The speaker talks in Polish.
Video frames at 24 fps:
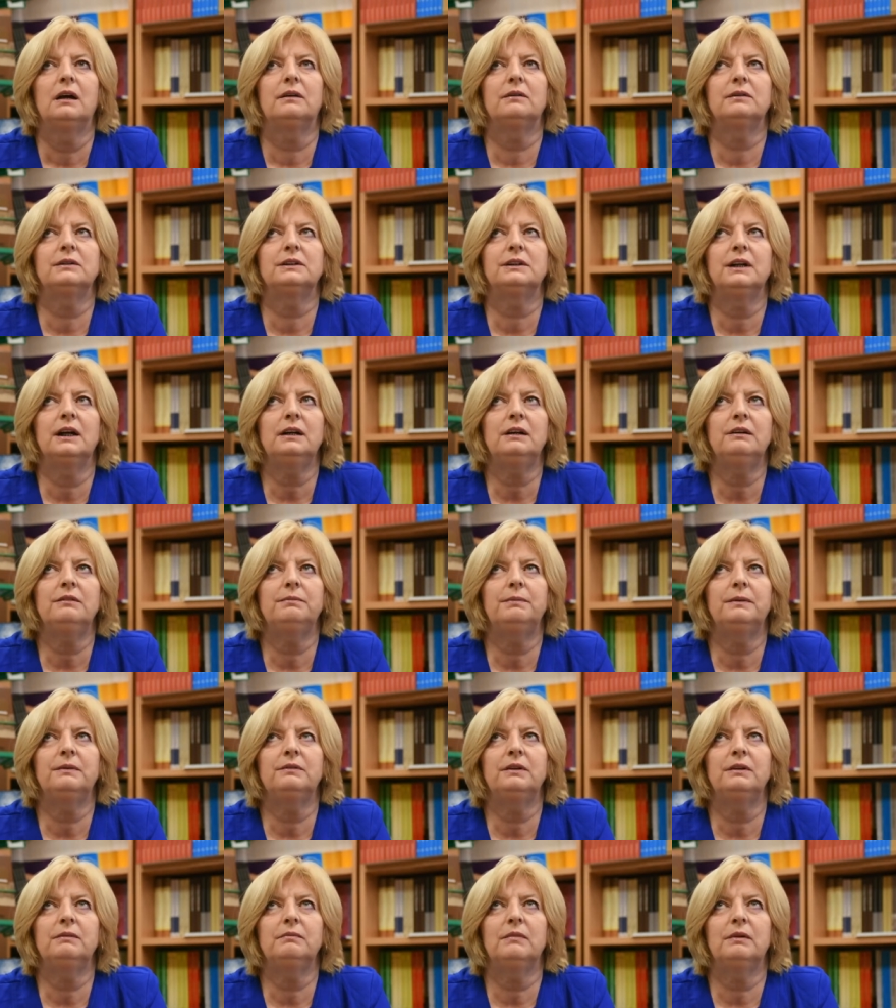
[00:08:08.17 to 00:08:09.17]
uznali w
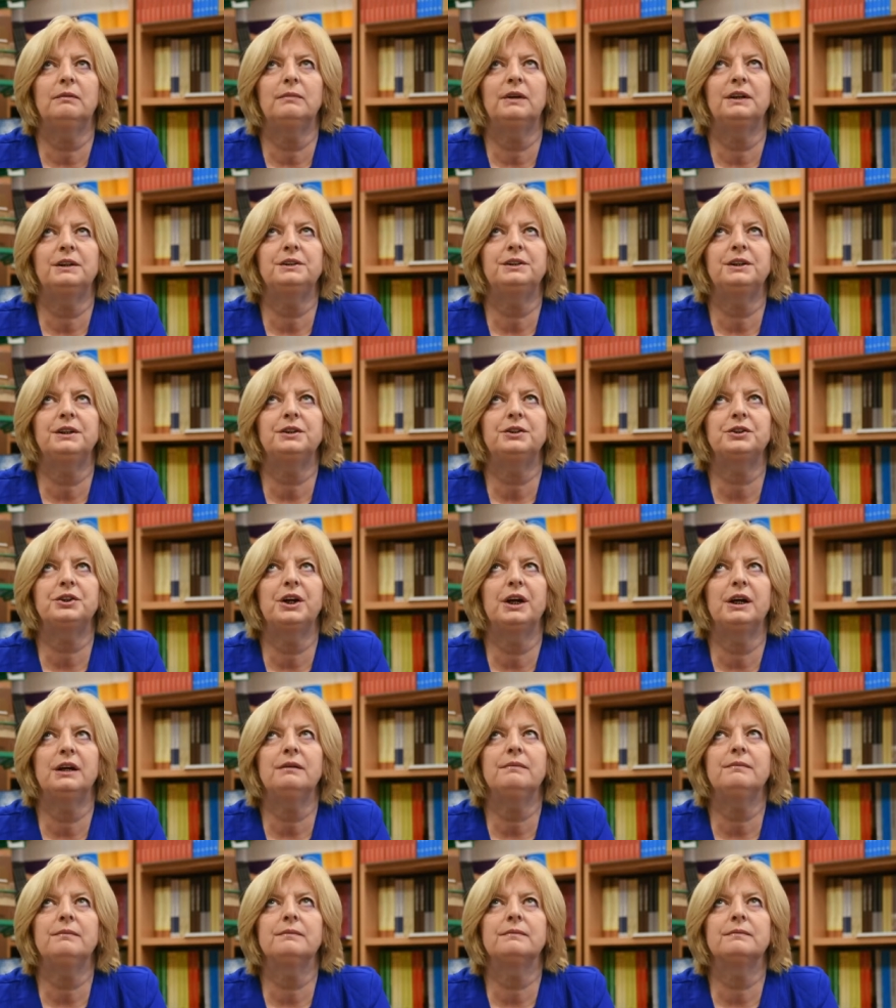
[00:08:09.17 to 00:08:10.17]
pewnym momencie,
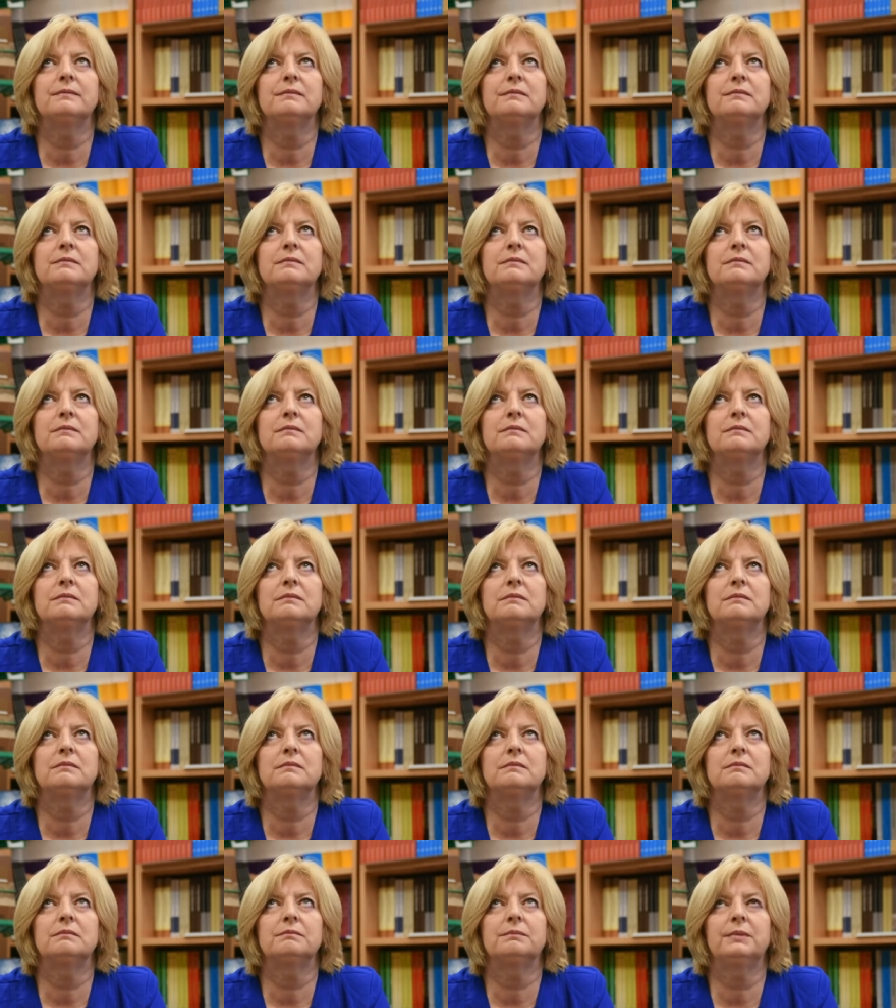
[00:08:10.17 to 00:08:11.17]
że mm,
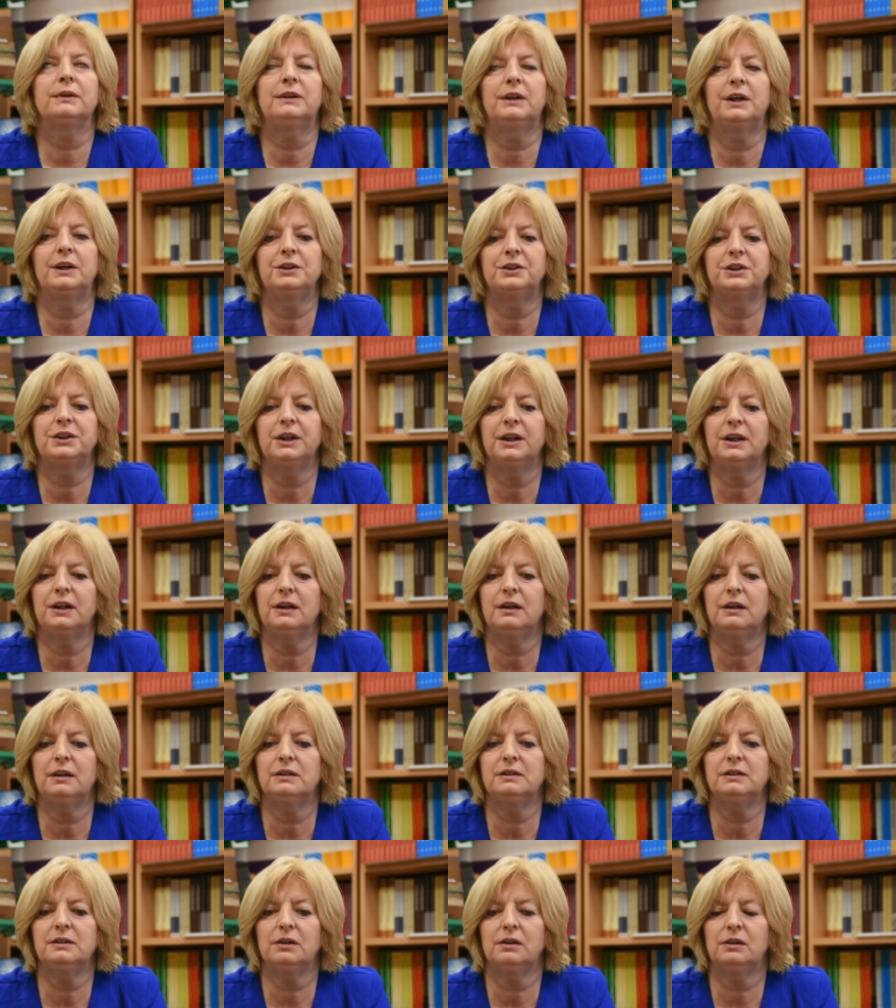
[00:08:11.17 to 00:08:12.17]
podręczniki
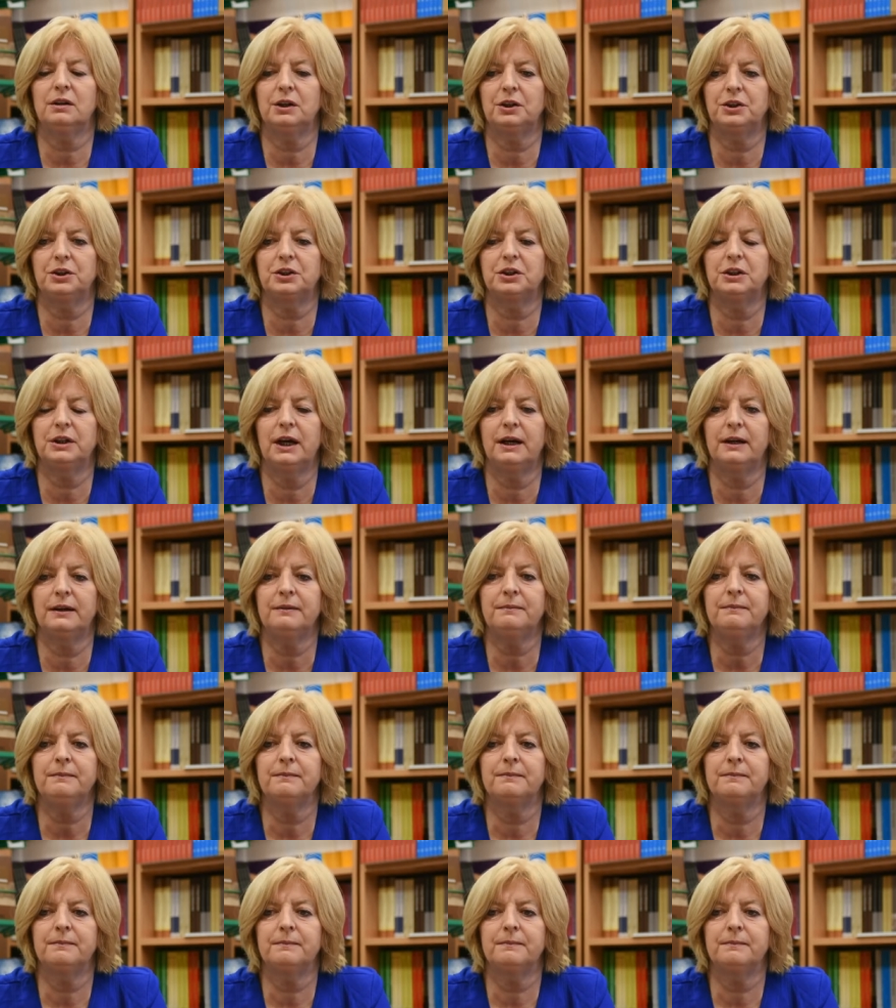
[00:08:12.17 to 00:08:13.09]
historyczne